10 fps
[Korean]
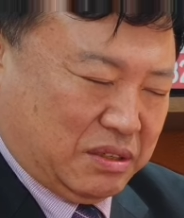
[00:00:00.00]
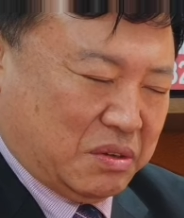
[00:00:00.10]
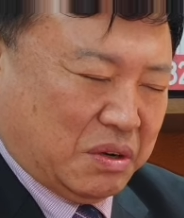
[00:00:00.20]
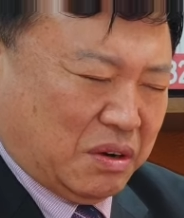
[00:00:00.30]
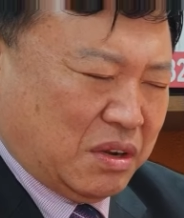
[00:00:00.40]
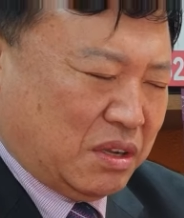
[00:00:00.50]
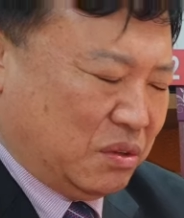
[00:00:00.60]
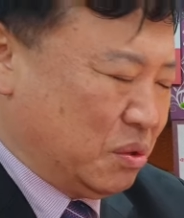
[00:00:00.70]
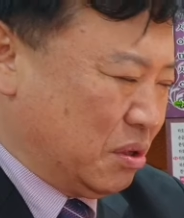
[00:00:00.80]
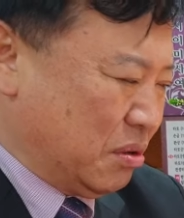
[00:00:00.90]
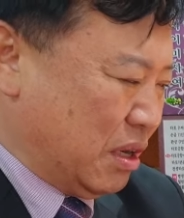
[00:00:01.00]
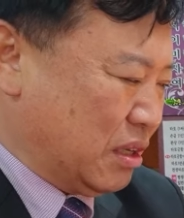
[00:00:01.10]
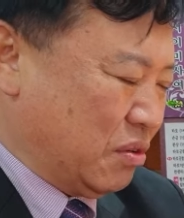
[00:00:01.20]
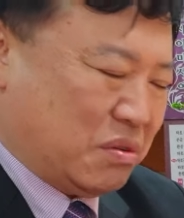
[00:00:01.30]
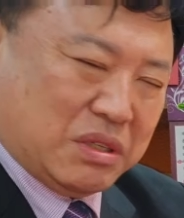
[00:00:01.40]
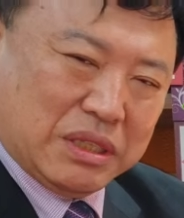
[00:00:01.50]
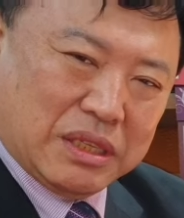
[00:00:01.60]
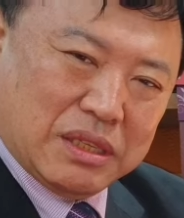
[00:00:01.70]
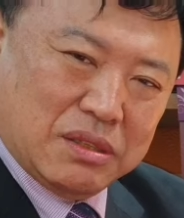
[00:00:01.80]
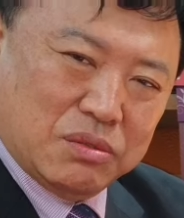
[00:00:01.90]
어, 눈을
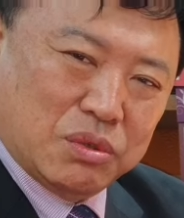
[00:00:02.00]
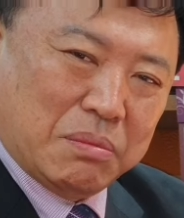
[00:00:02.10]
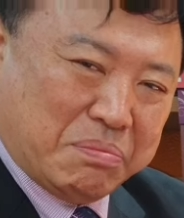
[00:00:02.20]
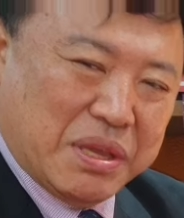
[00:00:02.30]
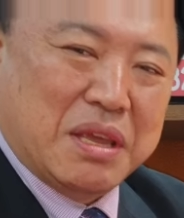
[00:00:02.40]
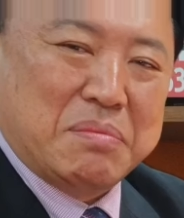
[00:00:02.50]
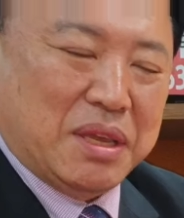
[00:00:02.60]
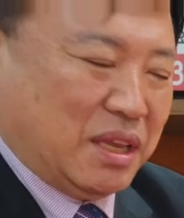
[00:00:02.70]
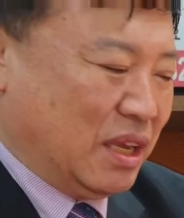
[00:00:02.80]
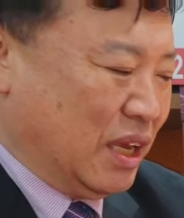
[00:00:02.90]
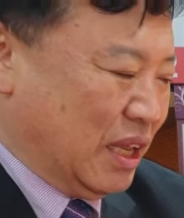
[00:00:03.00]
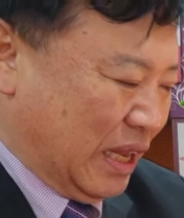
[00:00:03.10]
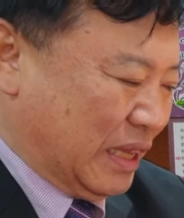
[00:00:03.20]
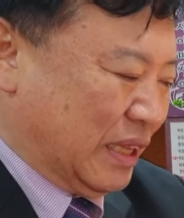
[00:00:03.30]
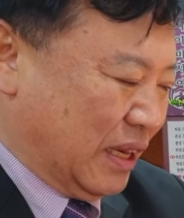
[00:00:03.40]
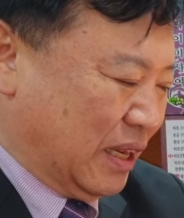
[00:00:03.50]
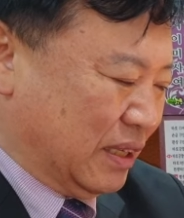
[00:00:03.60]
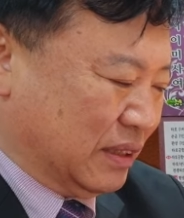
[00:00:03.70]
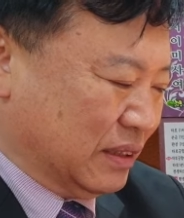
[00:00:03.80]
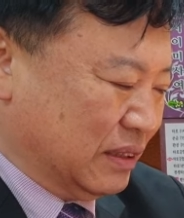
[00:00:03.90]
흐트러 누른 뱀이
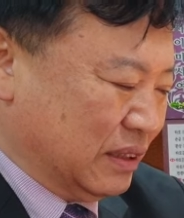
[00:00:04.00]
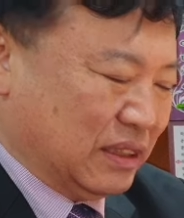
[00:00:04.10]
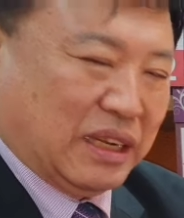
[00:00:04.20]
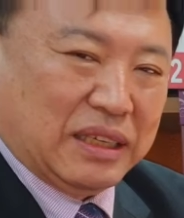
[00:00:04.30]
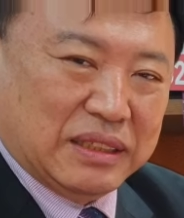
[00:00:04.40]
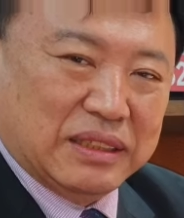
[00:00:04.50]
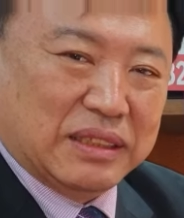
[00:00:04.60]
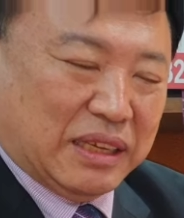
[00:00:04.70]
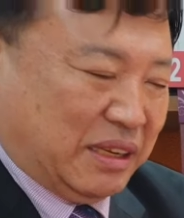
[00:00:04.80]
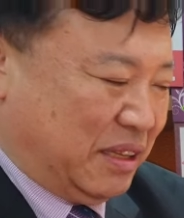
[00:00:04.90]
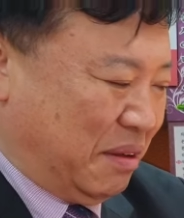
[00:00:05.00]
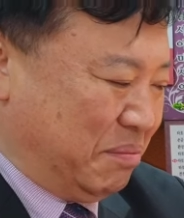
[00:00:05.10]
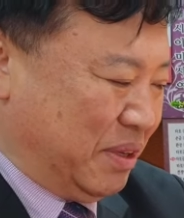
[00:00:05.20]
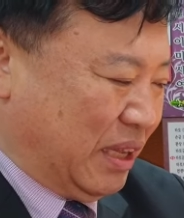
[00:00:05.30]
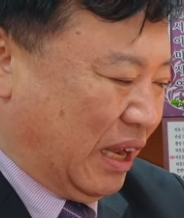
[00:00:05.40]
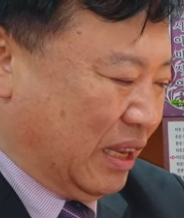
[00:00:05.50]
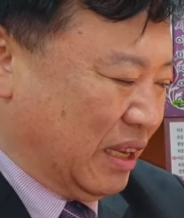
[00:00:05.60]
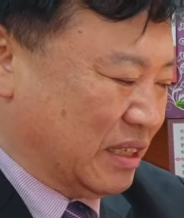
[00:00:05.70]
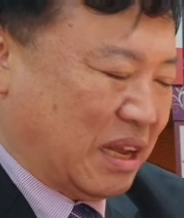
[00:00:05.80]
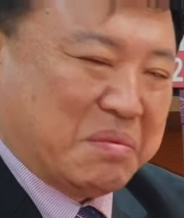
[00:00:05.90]
나타나는 예, 그런 날이 됩니다. 이제
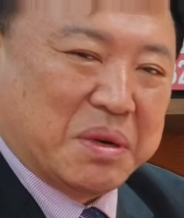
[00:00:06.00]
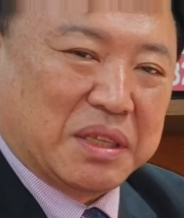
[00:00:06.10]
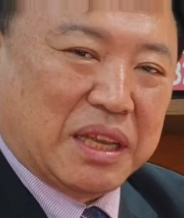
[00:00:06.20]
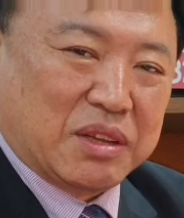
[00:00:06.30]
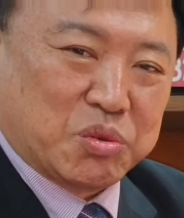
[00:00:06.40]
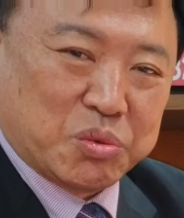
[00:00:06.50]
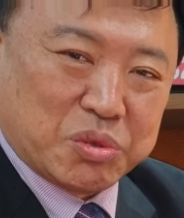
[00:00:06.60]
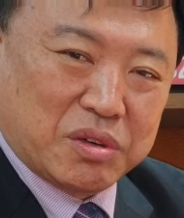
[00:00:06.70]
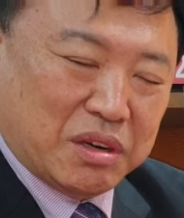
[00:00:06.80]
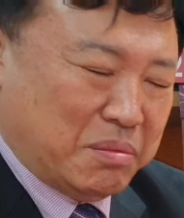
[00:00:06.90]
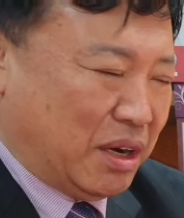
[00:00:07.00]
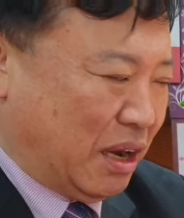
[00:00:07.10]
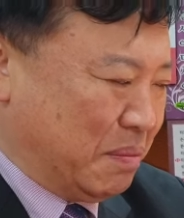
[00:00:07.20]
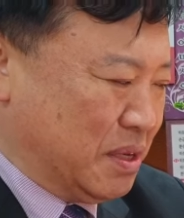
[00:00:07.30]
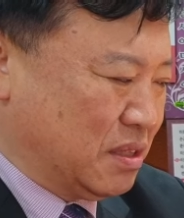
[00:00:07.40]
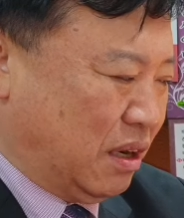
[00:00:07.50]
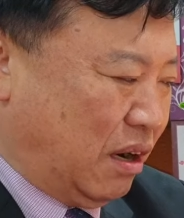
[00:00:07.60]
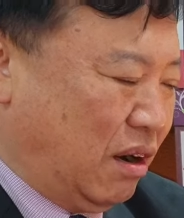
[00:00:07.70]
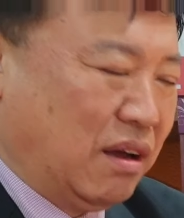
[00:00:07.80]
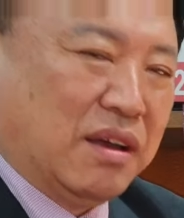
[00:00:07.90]
3월 달에 중순을
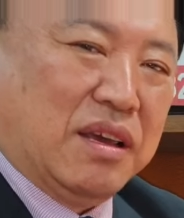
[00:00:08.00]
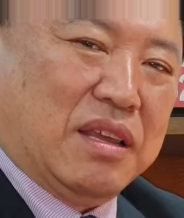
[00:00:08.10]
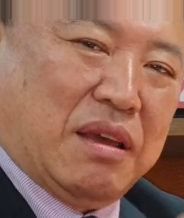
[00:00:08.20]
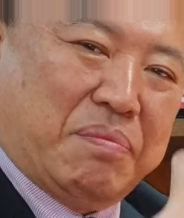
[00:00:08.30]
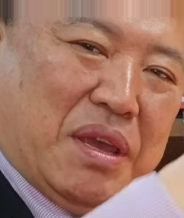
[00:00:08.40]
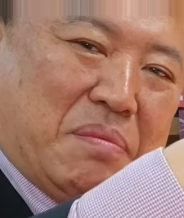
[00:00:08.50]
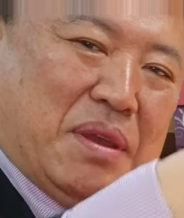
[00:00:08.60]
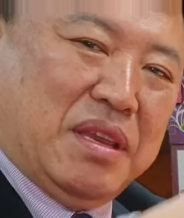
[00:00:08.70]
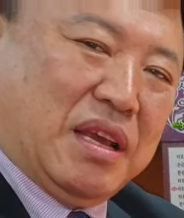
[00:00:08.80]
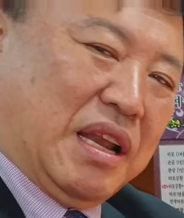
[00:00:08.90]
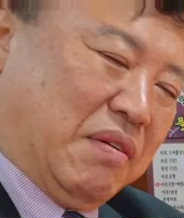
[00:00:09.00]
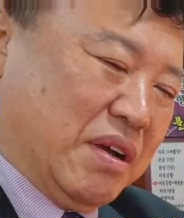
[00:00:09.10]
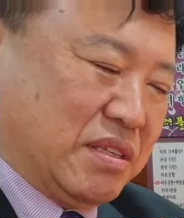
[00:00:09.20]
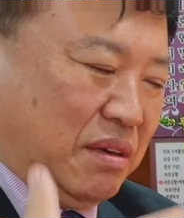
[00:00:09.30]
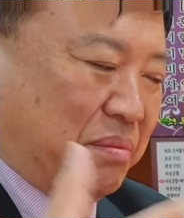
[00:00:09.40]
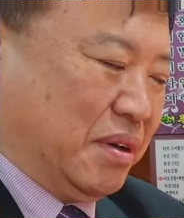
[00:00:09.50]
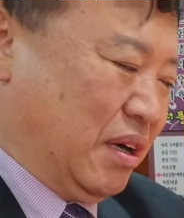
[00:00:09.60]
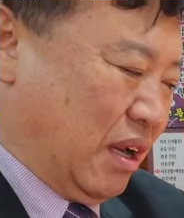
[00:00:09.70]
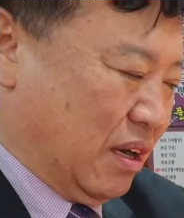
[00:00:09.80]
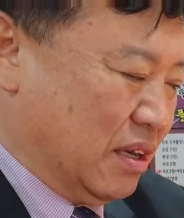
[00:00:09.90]
넘어가면서 이제 뱀이 이제 나와서
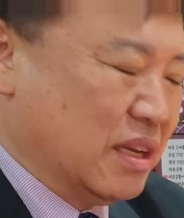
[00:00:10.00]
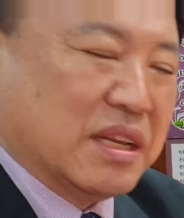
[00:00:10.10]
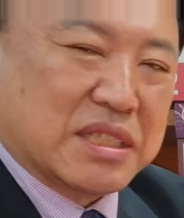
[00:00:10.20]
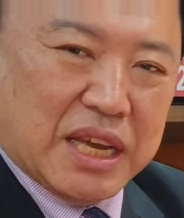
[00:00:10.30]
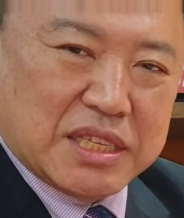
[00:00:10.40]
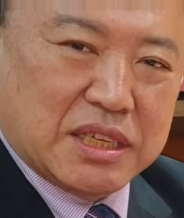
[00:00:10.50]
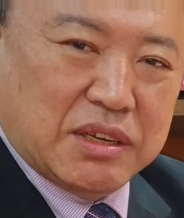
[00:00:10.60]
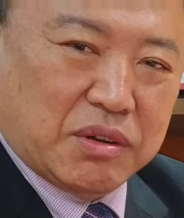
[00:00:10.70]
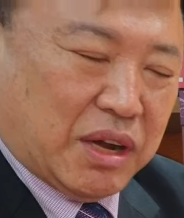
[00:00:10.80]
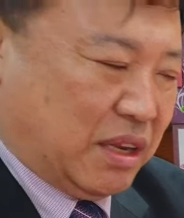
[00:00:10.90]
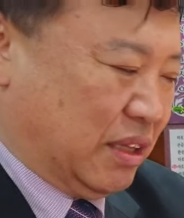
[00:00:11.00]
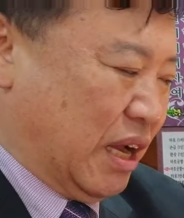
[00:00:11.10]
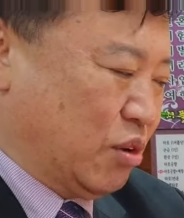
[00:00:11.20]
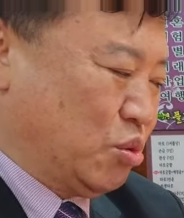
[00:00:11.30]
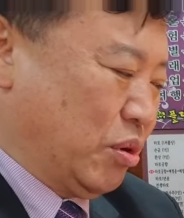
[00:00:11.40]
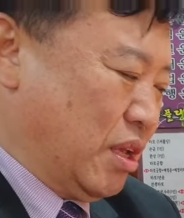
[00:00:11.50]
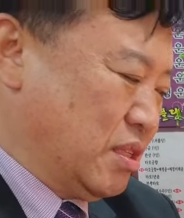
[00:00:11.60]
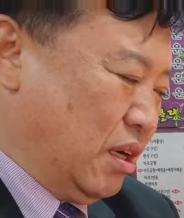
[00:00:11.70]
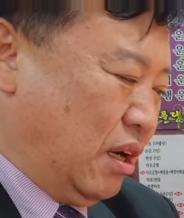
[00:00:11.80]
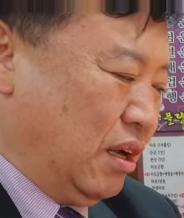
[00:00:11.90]
뭔가를 찾으려고 하는 땅
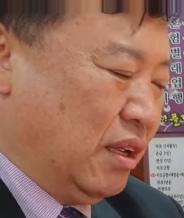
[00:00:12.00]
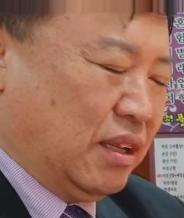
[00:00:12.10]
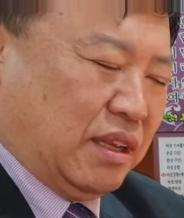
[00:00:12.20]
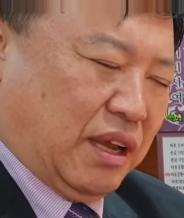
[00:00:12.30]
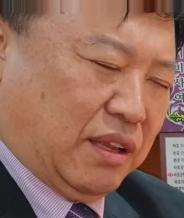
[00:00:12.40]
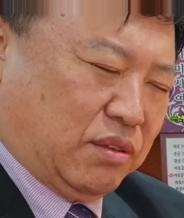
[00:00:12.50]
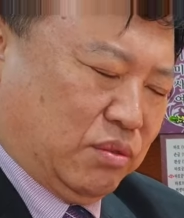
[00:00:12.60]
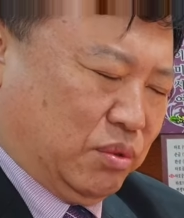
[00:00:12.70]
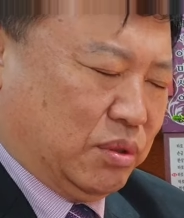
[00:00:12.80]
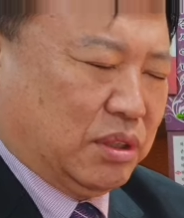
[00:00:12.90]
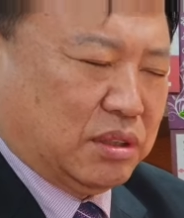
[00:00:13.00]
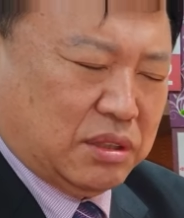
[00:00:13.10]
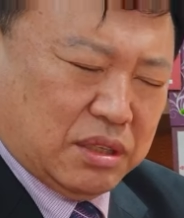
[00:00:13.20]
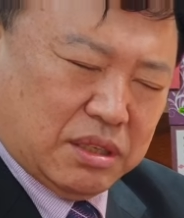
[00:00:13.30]
속에서 예, 우른